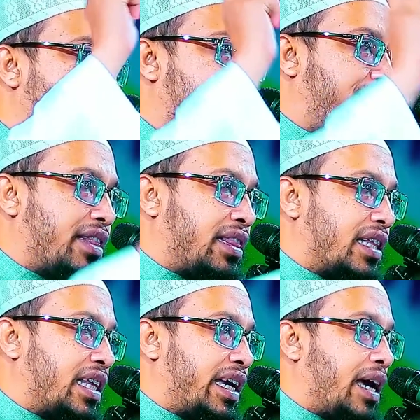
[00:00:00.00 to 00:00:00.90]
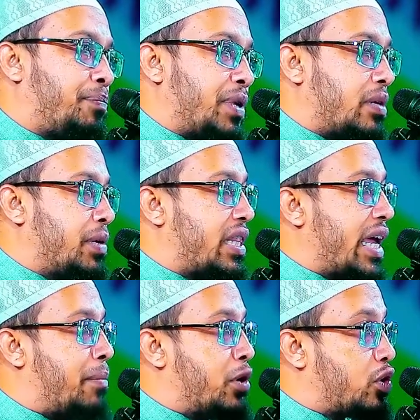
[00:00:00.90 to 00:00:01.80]
এই ফেতনা থেকে পৃথিবীতে
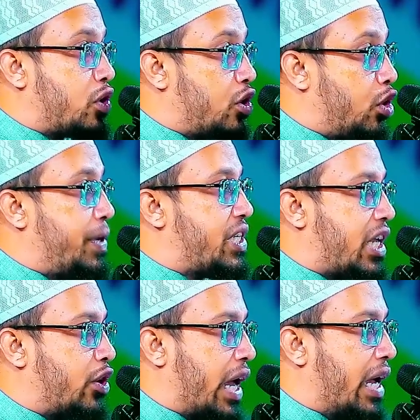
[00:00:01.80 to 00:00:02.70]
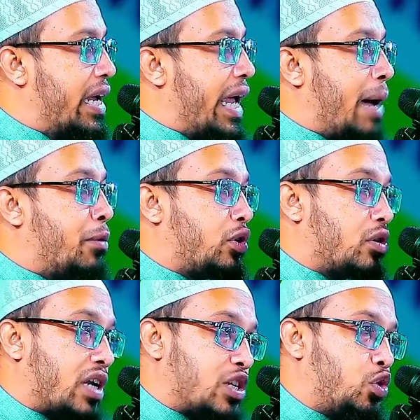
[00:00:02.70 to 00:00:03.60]
এমন কোনো নবী ছিল না এমন
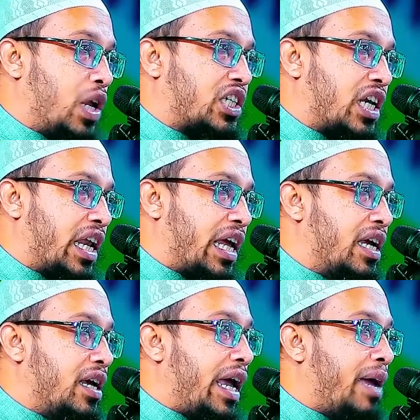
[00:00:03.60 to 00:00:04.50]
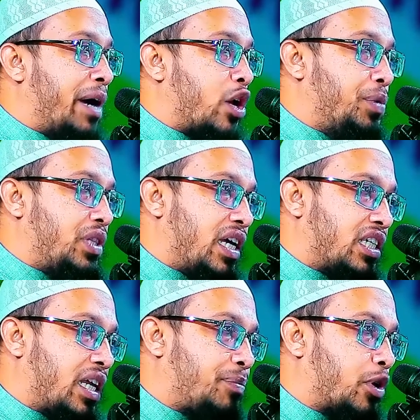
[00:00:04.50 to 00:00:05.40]
কোনো রাসুল আসেন নাই এই মানব
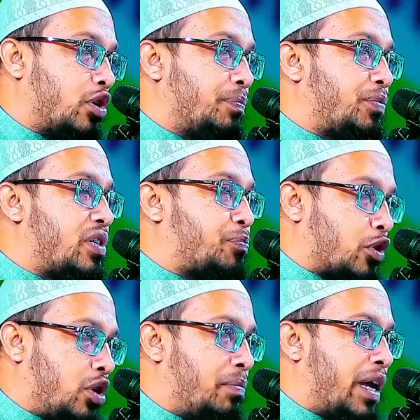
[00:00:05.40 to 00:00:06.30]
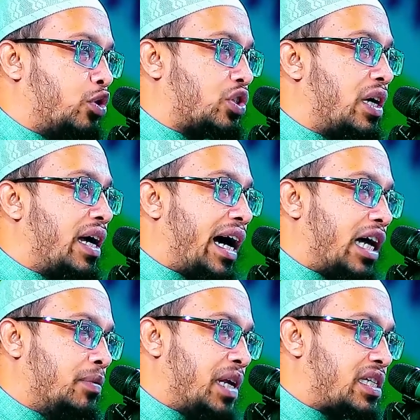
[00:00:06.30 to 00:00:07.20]
ইতিহাসের প্রথম প্রথম মানুষ
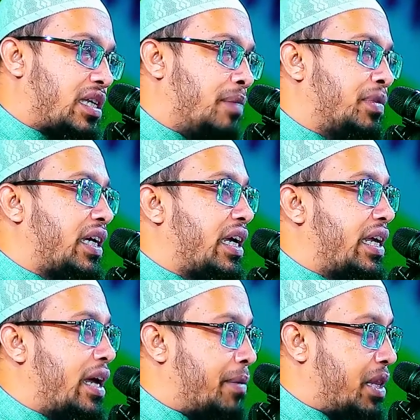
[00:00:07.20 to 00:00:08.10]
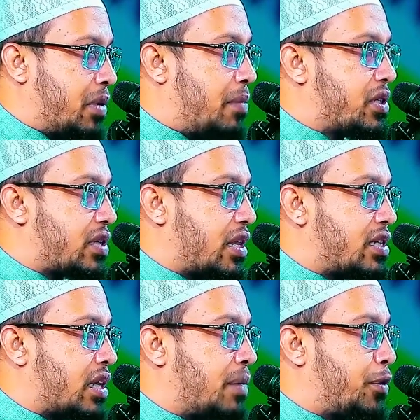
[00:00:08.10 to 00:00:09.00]
আদম আলাহিসাল্লাম থেকে নিয়ে আমাদের মোহাম্মদ
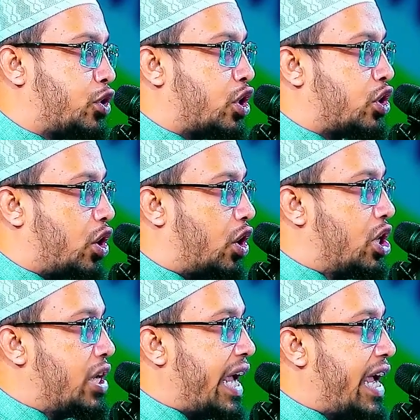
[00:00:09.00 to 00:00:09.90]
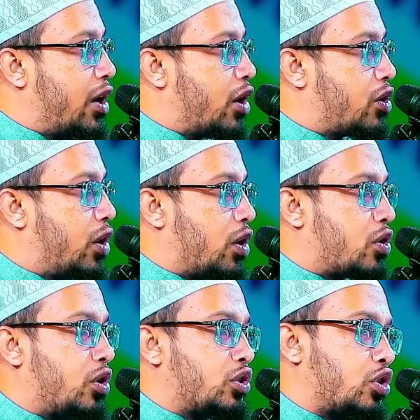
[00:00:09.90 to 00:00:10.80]
সাল্লাহ সাল্লাম পর্যন্ত এই লক্ষ
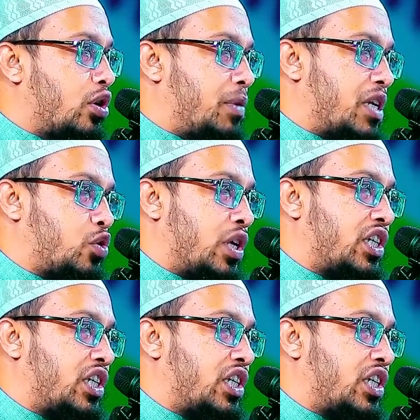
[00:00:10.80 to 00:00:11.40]
লক্ষ যত নবী রাসুল